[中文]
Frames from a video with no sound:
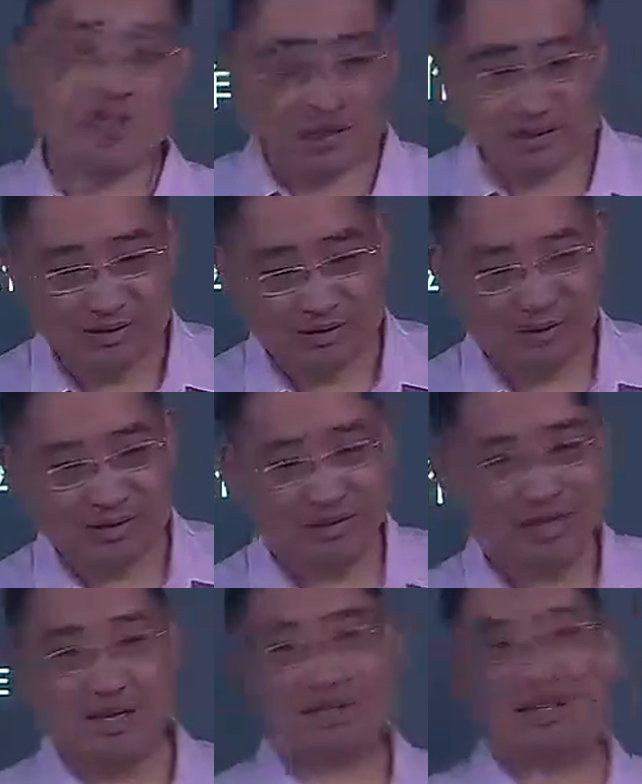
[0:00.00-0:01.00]
大家想一想。
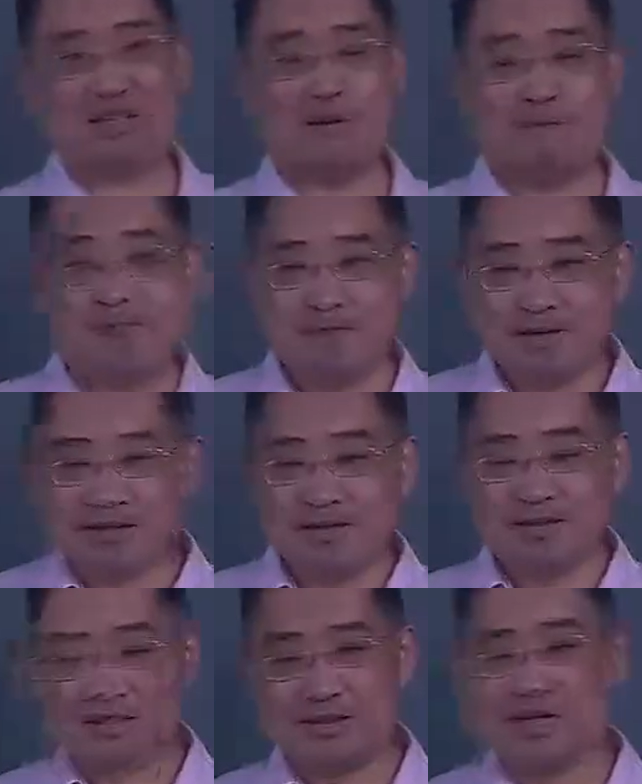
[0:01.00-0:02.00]
谁先来
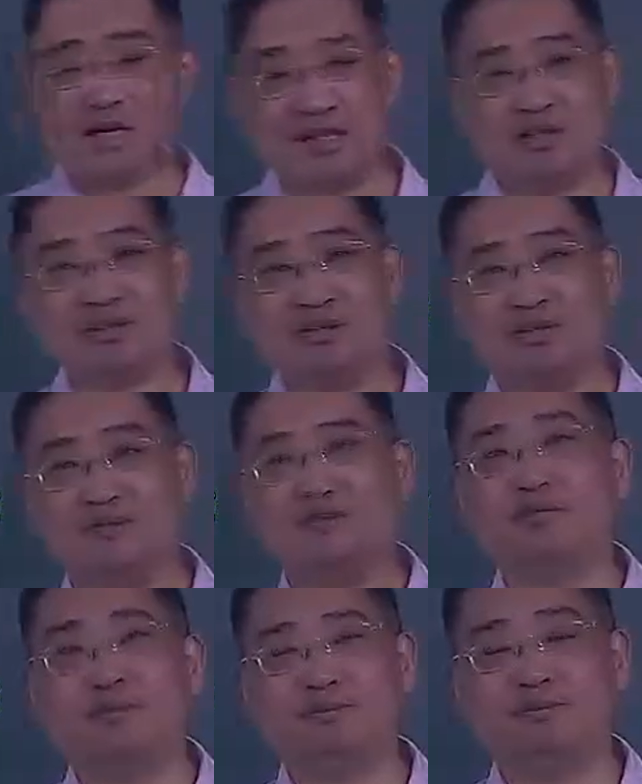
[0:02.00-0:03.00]
谁优先服务，对吧？